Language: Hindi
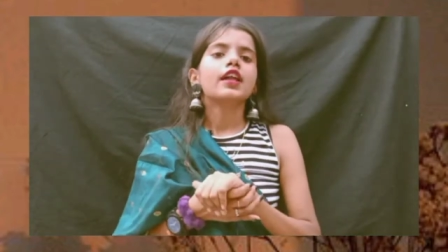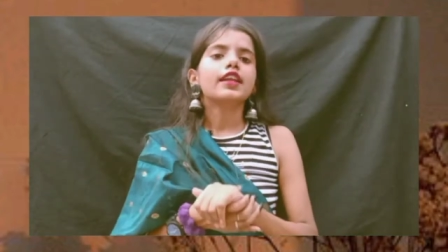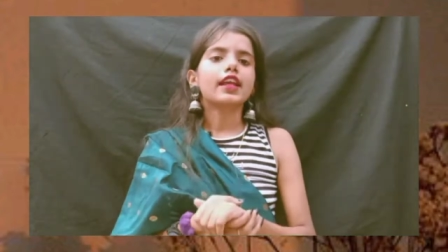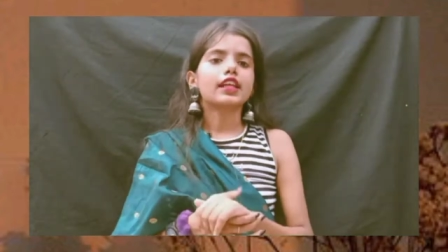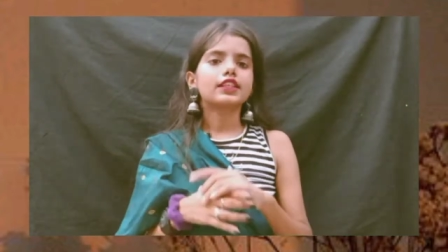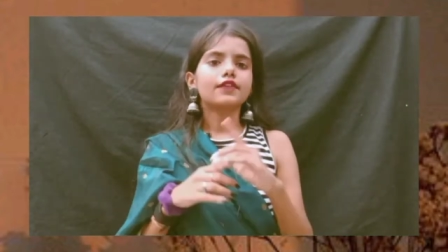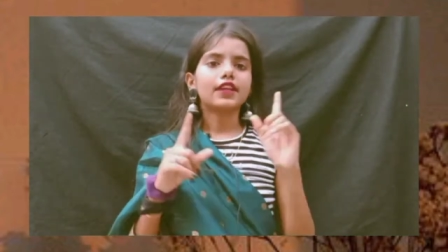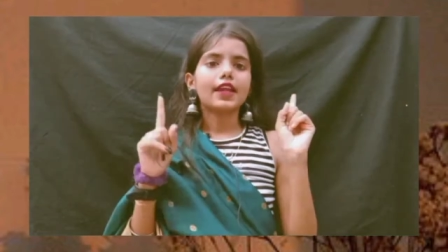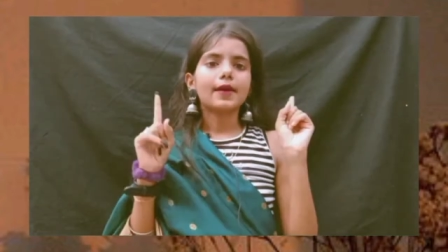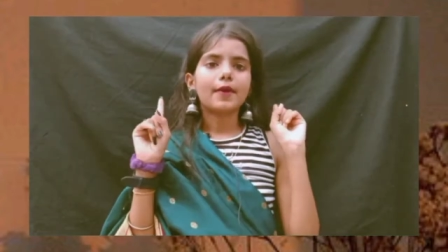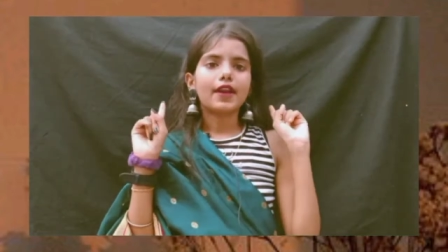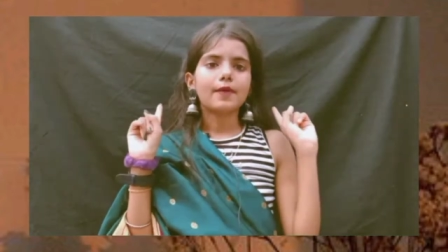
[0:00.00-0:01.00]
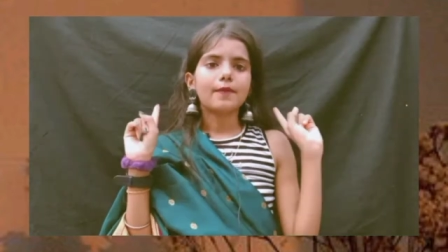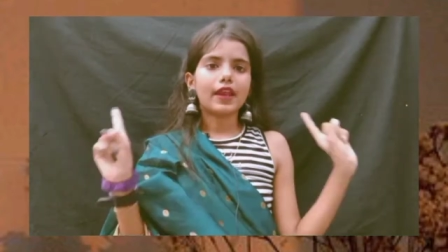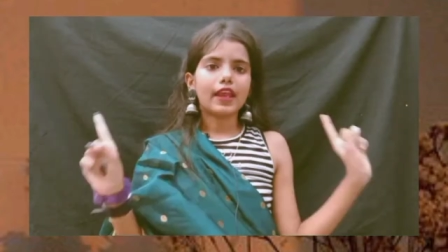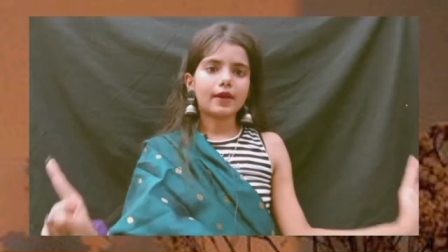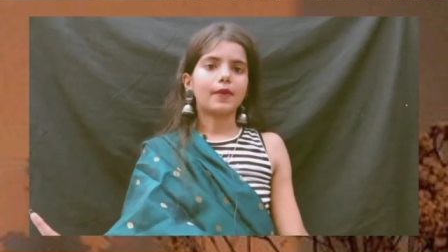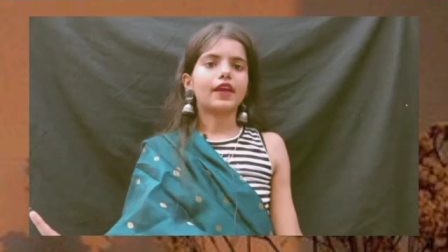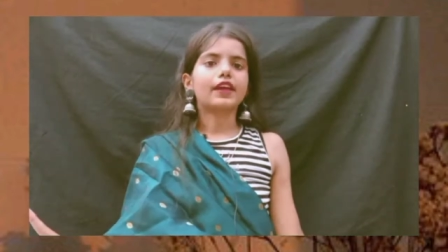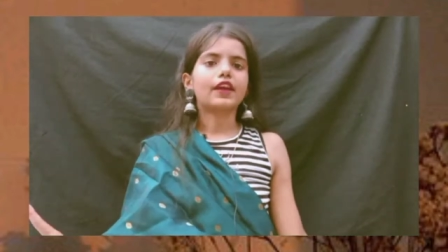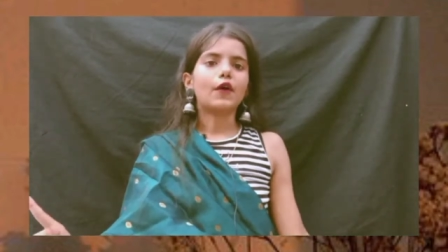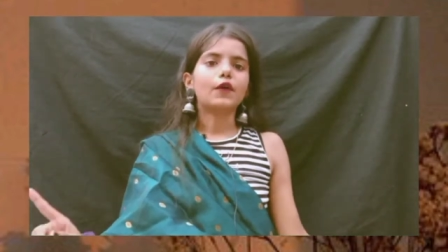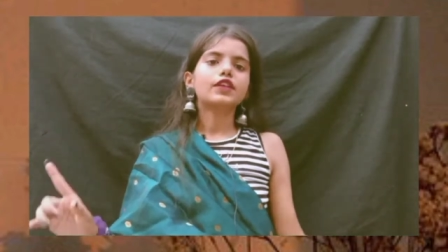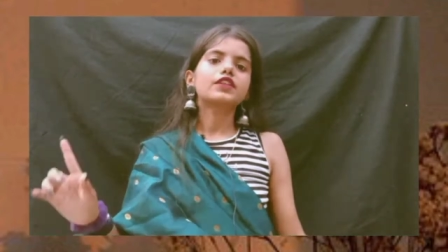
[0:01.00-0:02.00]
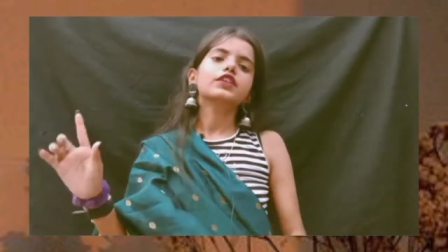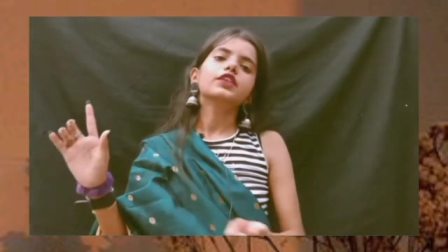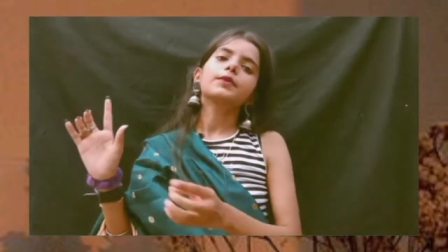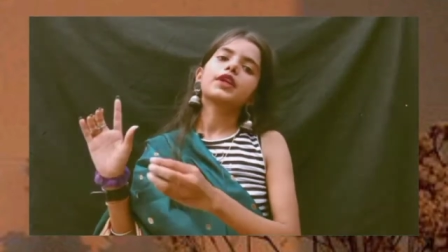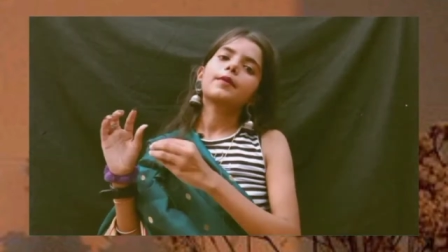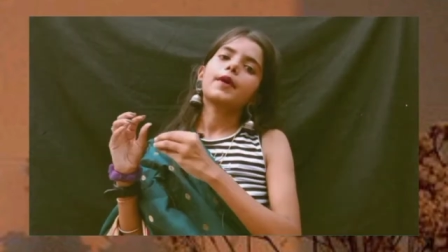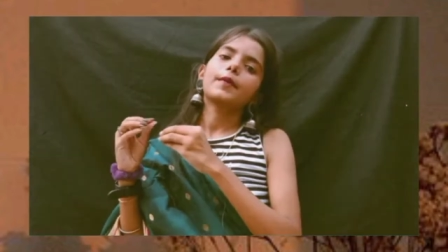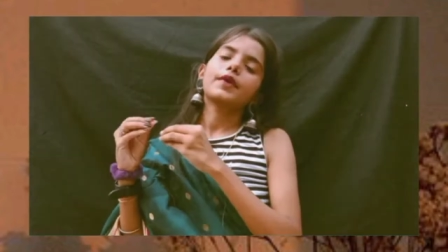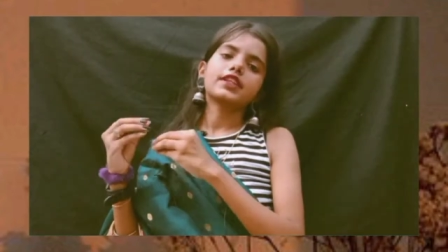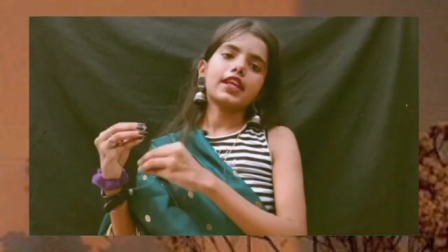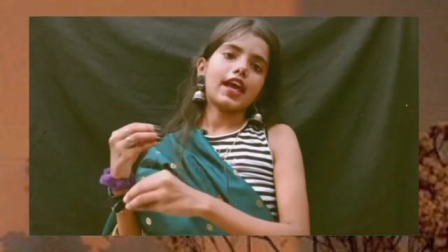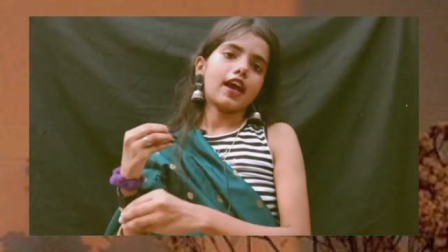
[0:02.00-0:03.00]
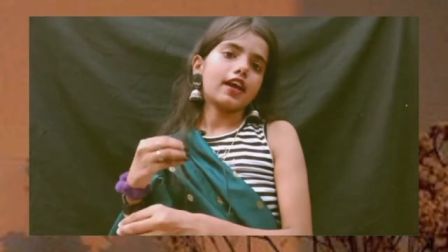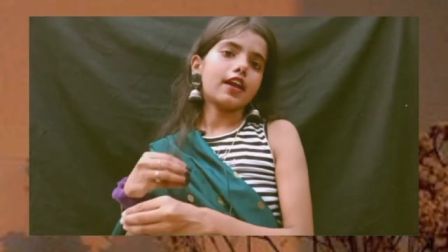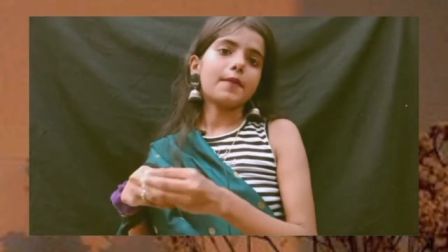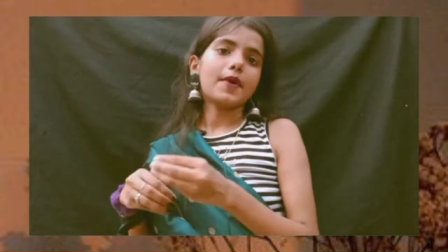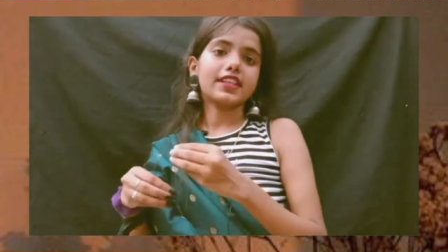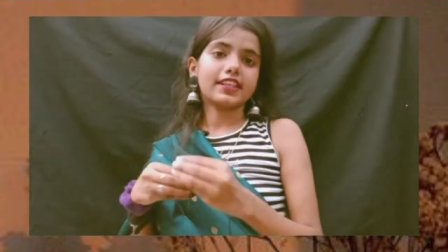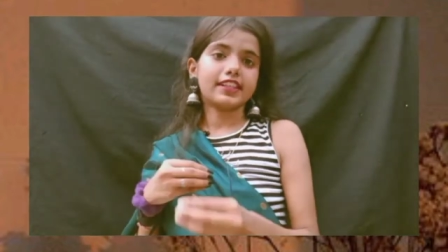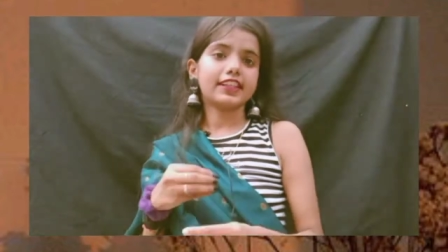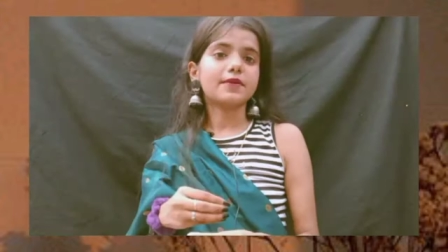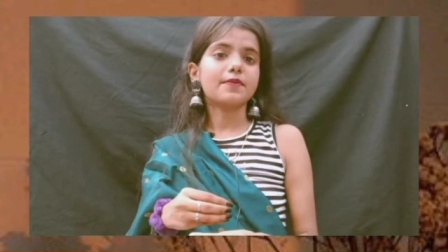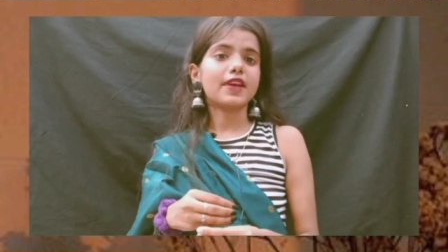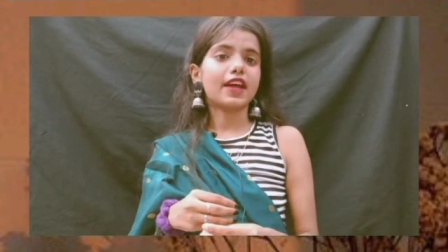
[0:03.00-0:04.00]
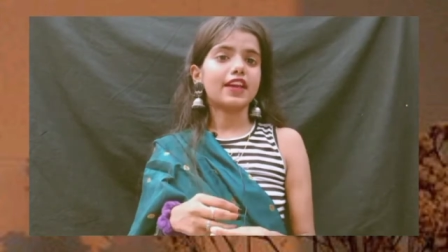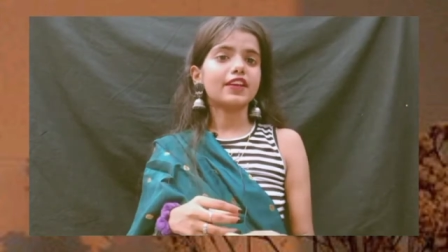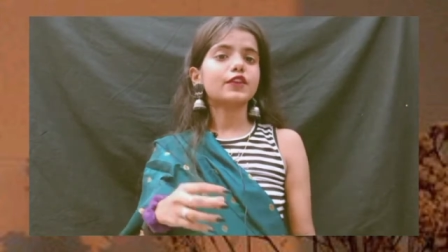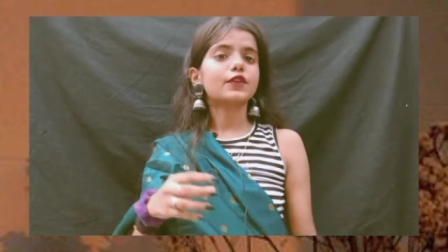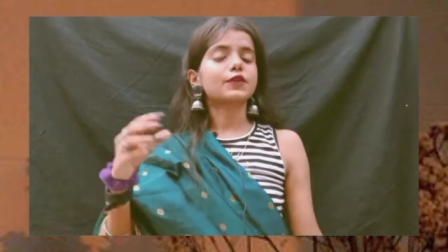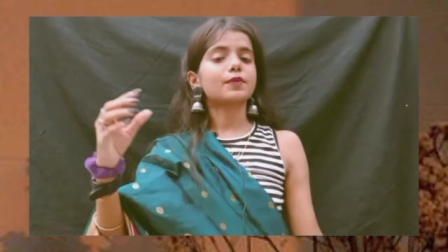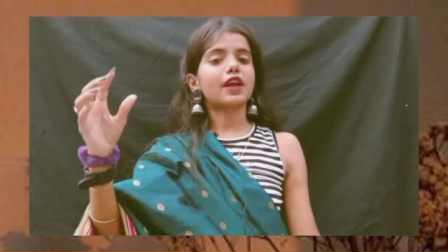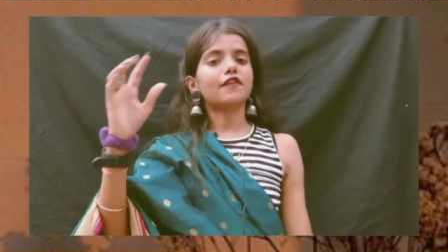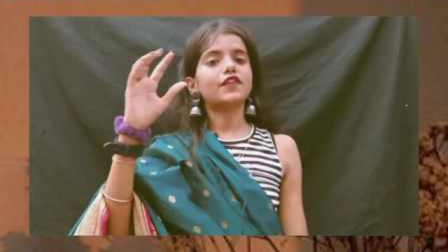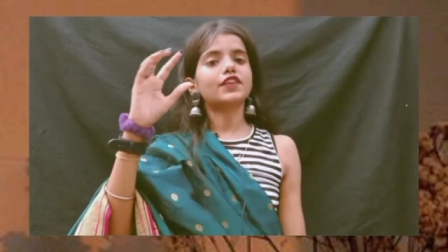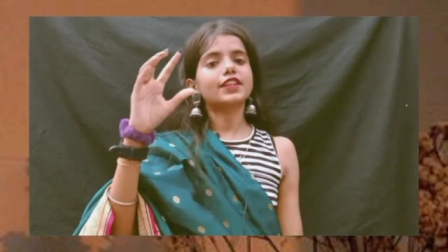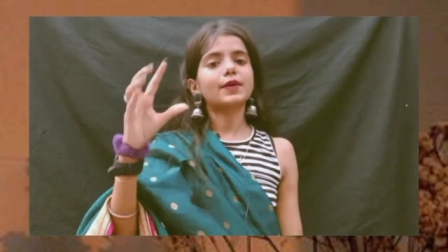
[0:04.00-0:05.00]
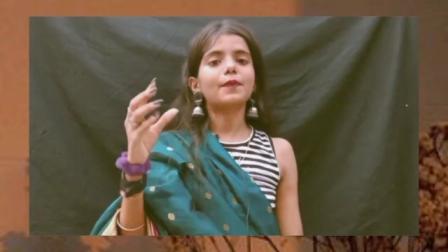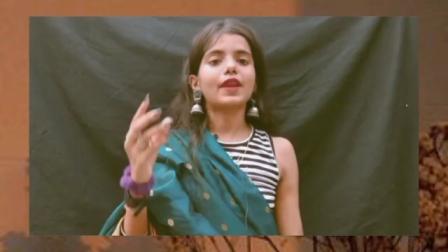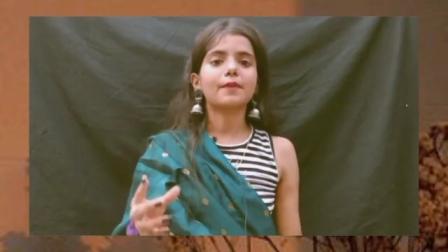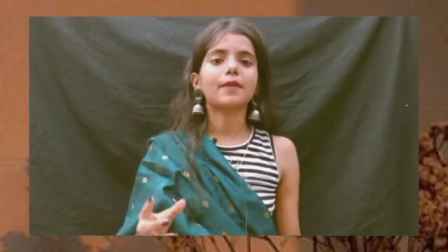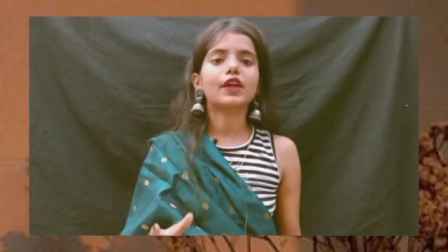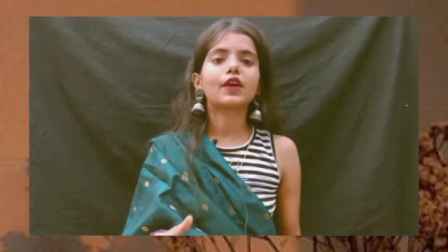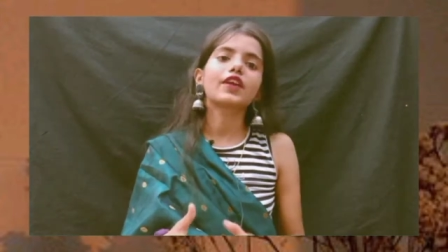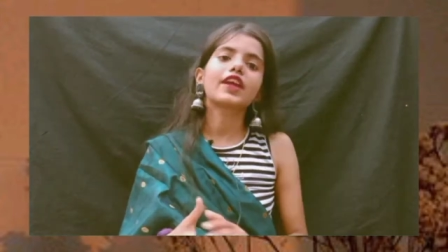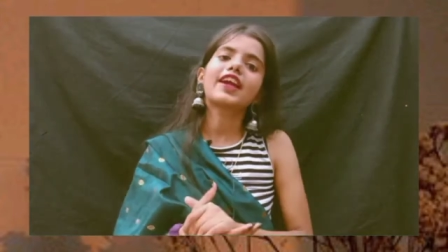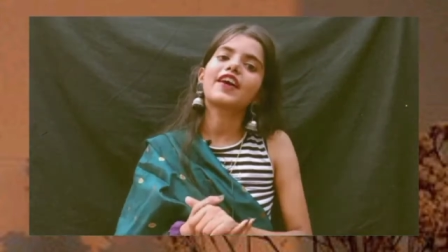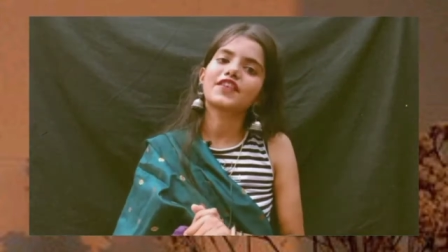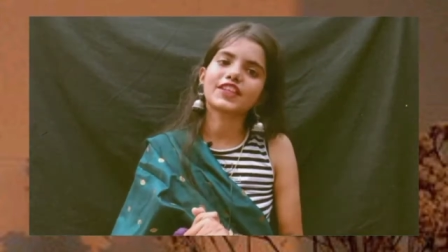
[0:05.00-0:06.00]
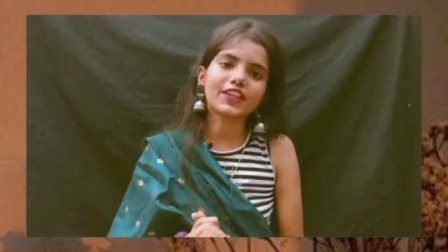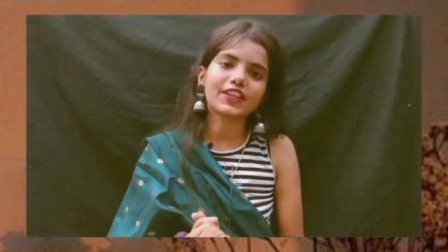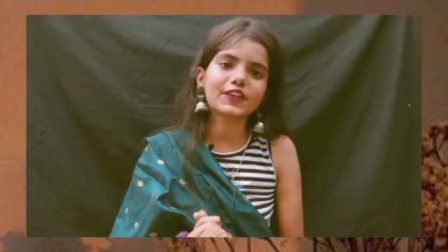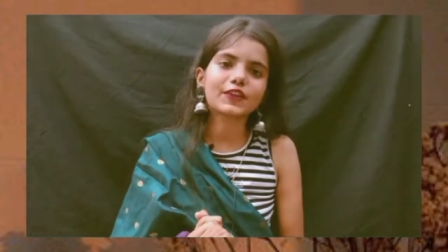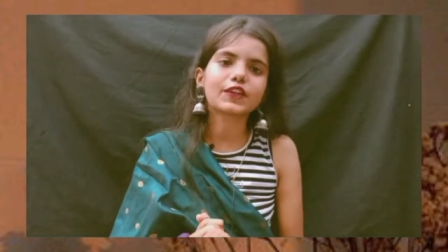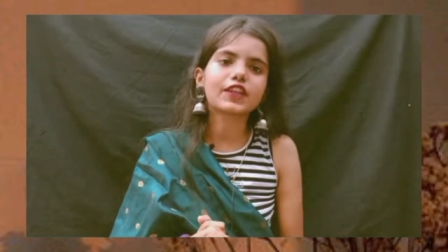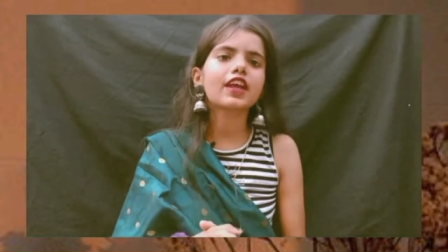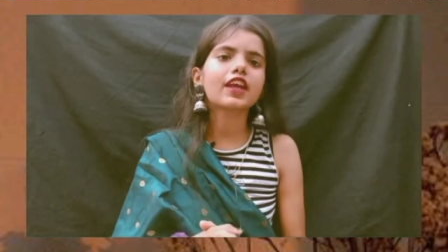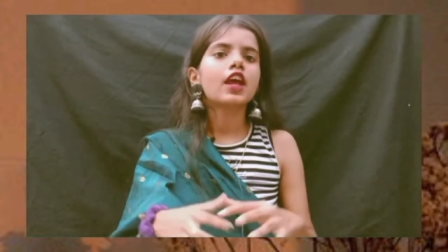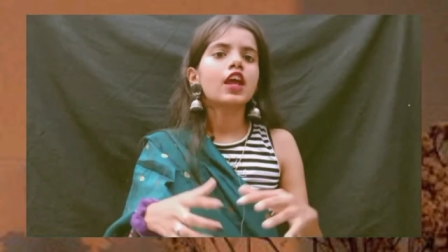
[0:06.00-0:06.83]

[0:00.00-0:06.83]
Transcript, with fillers: नेक्स्ट वन है हमारा प्लेन बैकग्राउंड जो मतलब हमें जैसे अगर हम एस एस ग्रिल बना रहे हैं ना तो उसमें काफ़ी ज़्यादा प्लेन बैकग्राउंड की काफ़ी ज़्यादा ज़रूरत होती है